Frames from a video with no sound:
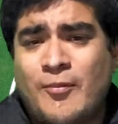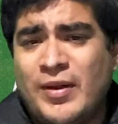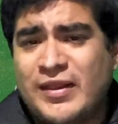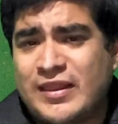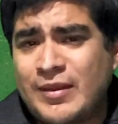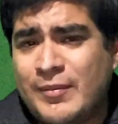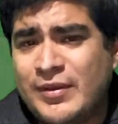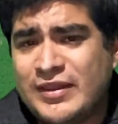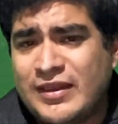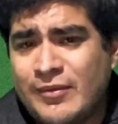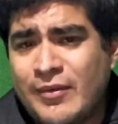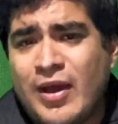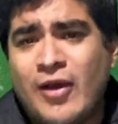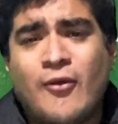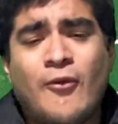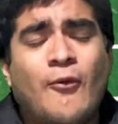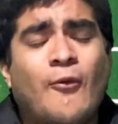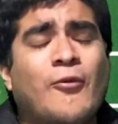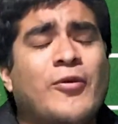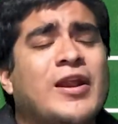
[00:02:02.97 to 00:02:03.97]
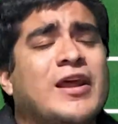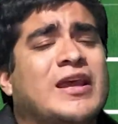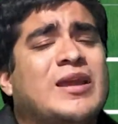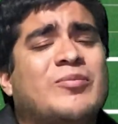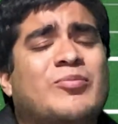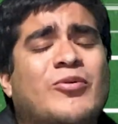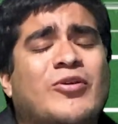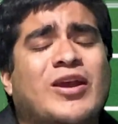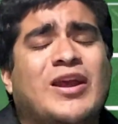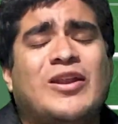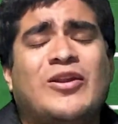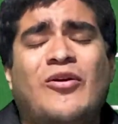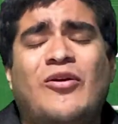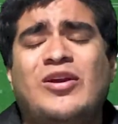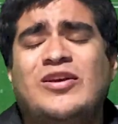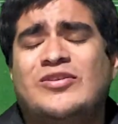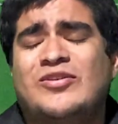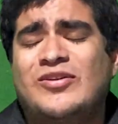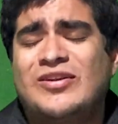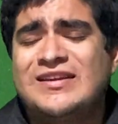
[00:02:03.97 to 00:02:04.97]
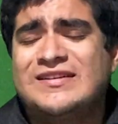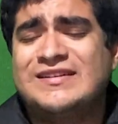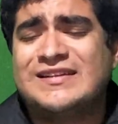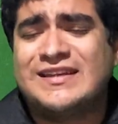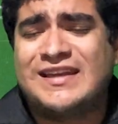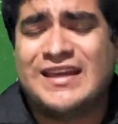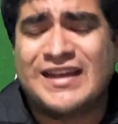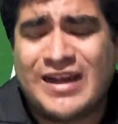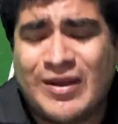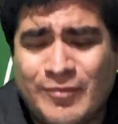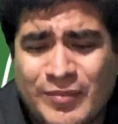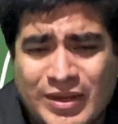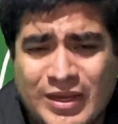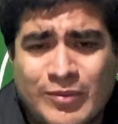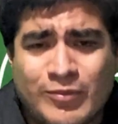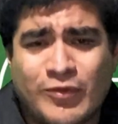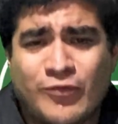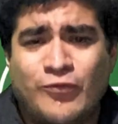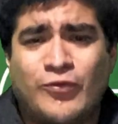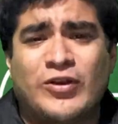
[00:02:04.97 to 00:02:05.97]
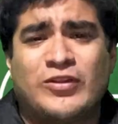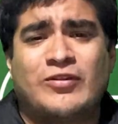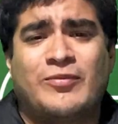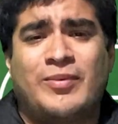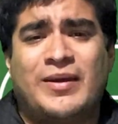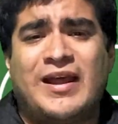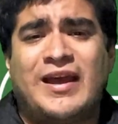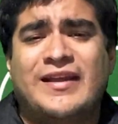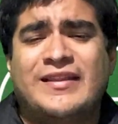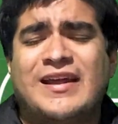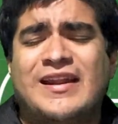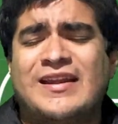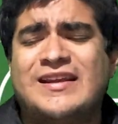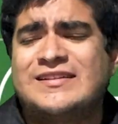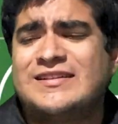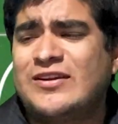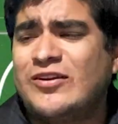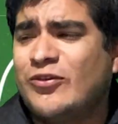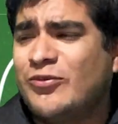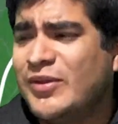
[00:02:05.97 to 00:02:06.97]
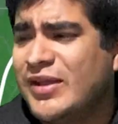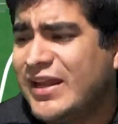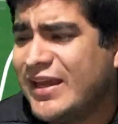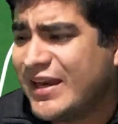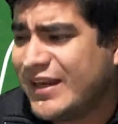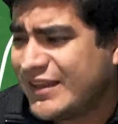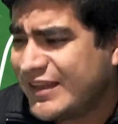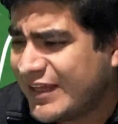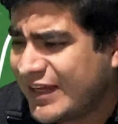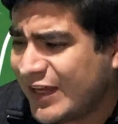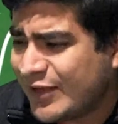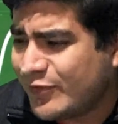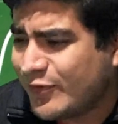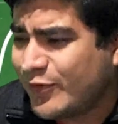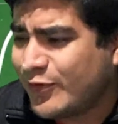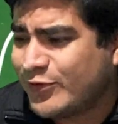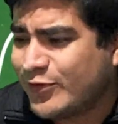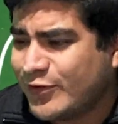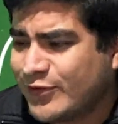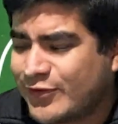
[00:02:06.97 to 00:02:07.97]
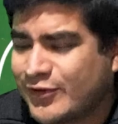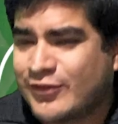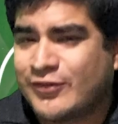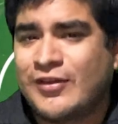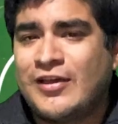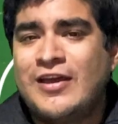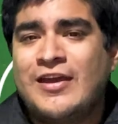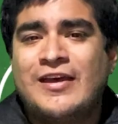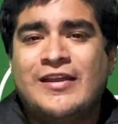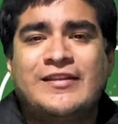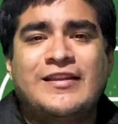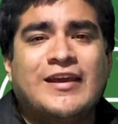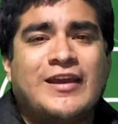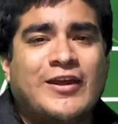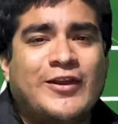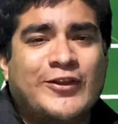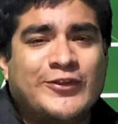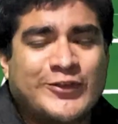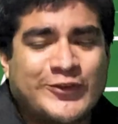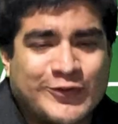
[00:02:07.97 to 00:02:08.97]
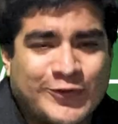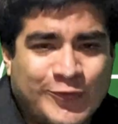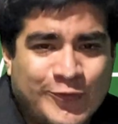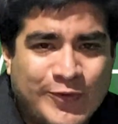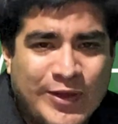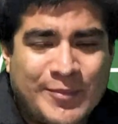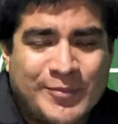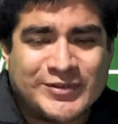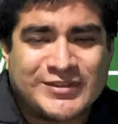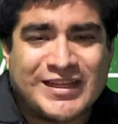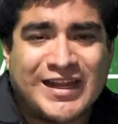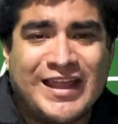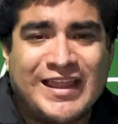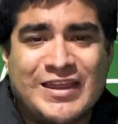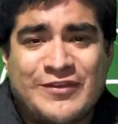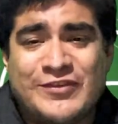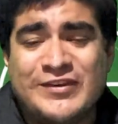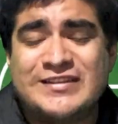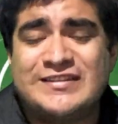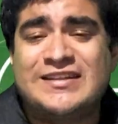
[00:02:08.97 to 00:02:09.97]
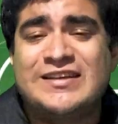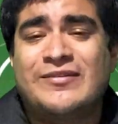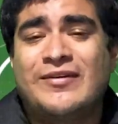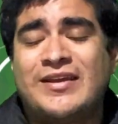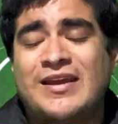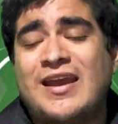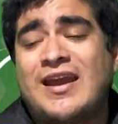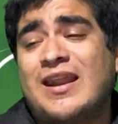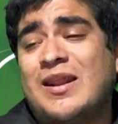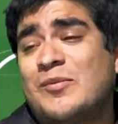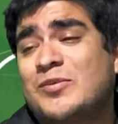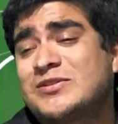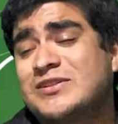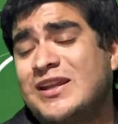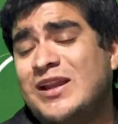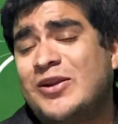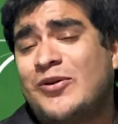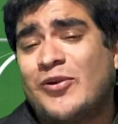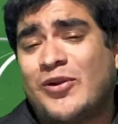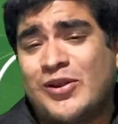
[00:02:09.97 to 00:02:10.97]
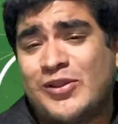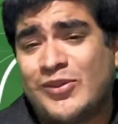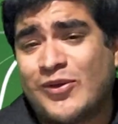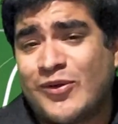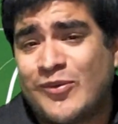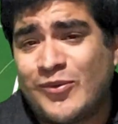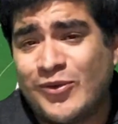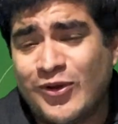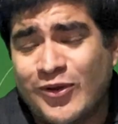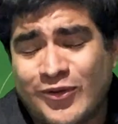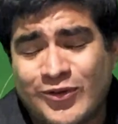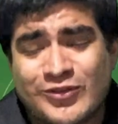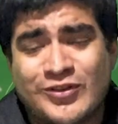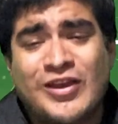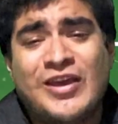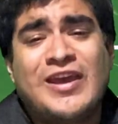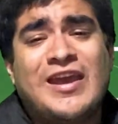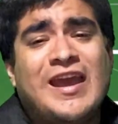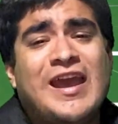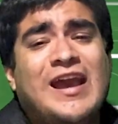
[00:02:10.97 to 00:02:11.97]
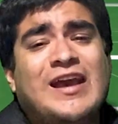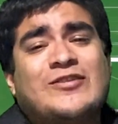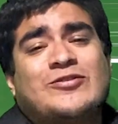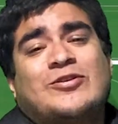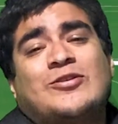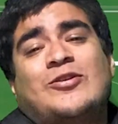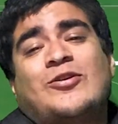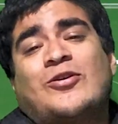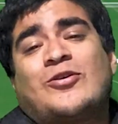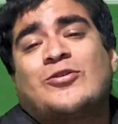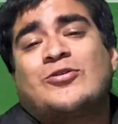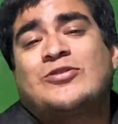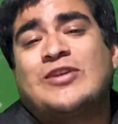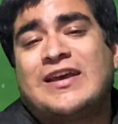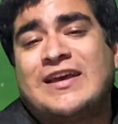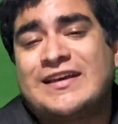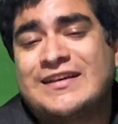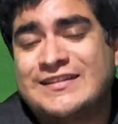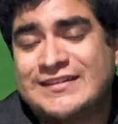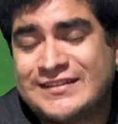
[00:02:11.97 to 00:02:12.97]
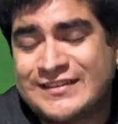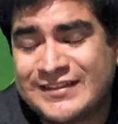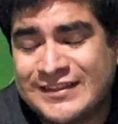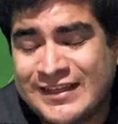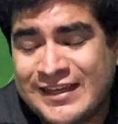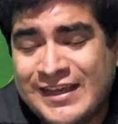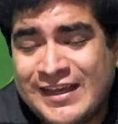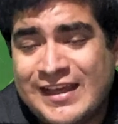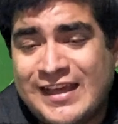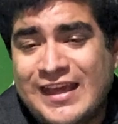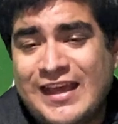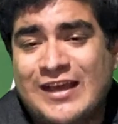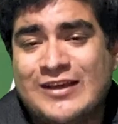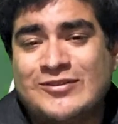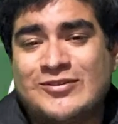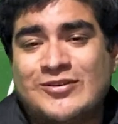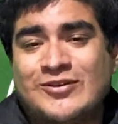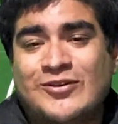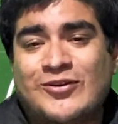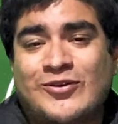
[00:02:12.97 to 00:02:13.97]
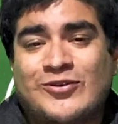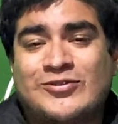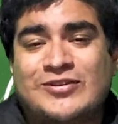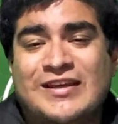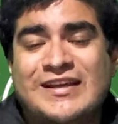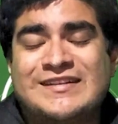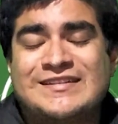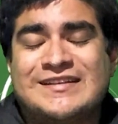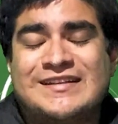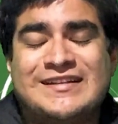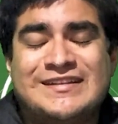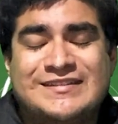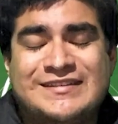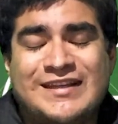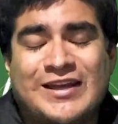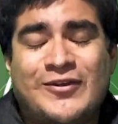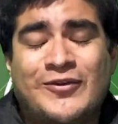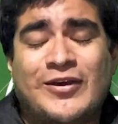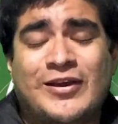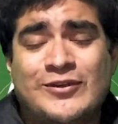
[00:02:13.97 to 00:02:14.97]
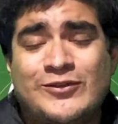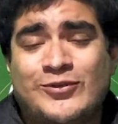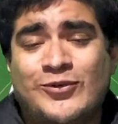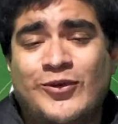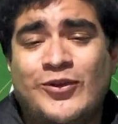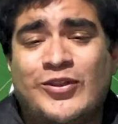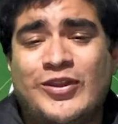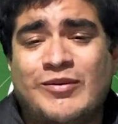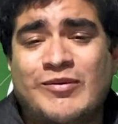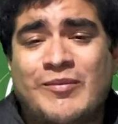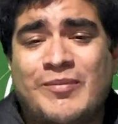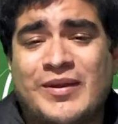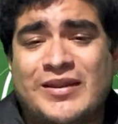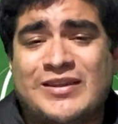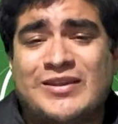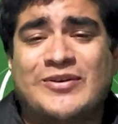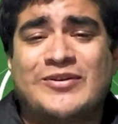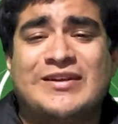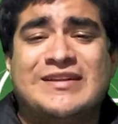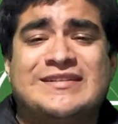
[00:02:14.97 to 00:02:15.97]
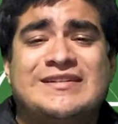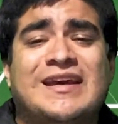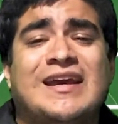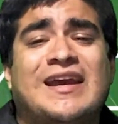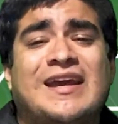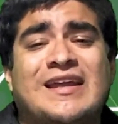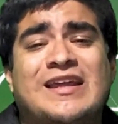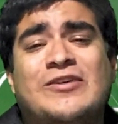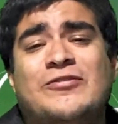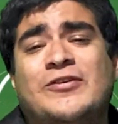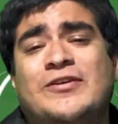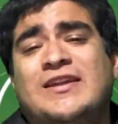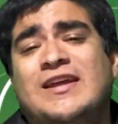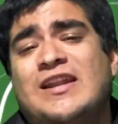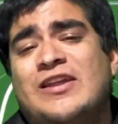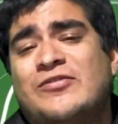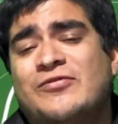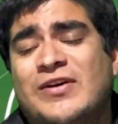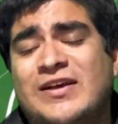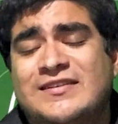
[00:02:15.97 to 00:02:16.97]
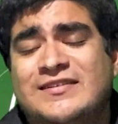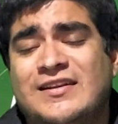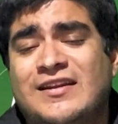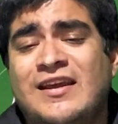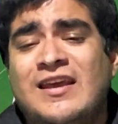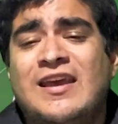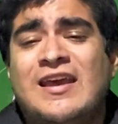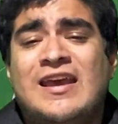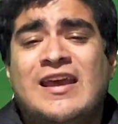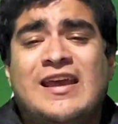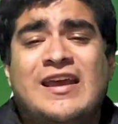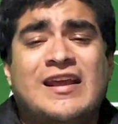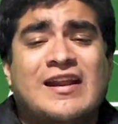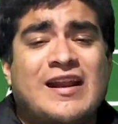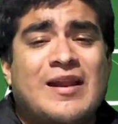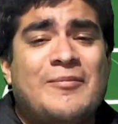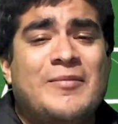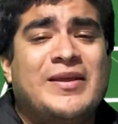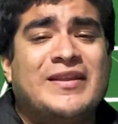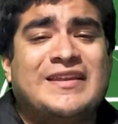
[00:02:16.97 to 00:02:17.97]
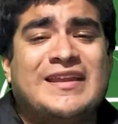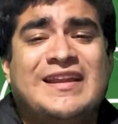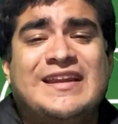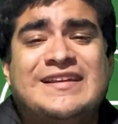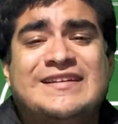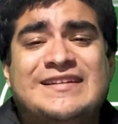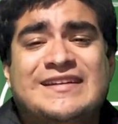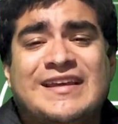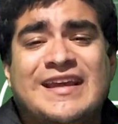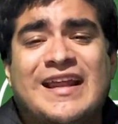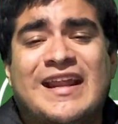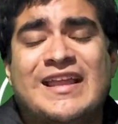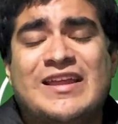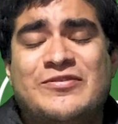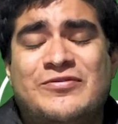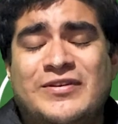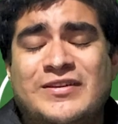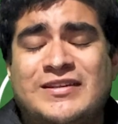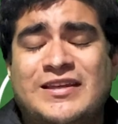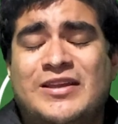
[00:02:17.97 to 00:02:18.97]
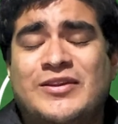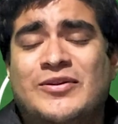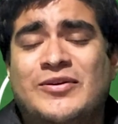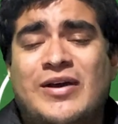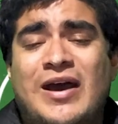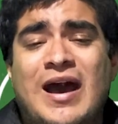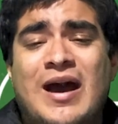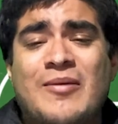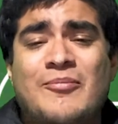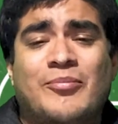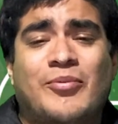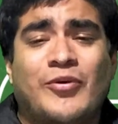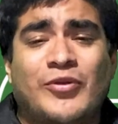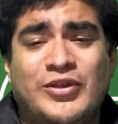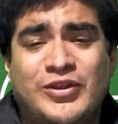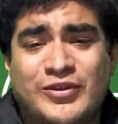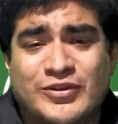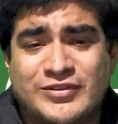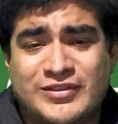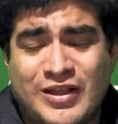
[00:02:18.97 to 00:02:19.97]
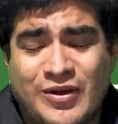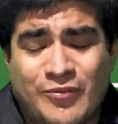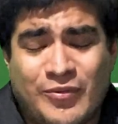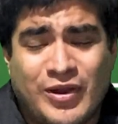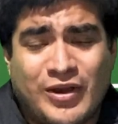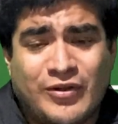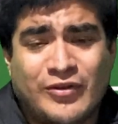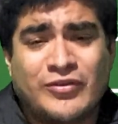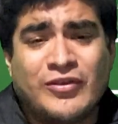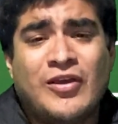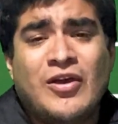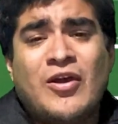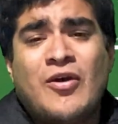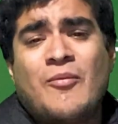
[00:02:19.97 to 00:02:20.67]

completamente bajo, un equipo que no hizo ni siquiera el mínimo esfuerzo para ganar y se nos viene criticando a nosotros de que nosotros jugamos a la defensiva y que queremos salir corriendo como locos. Eso es lo que ustedes eso es lo que ustedes hicieron en su último partido. Decían que defender es fácil y realmente ni siquiera defendiendo han podido ser buenos.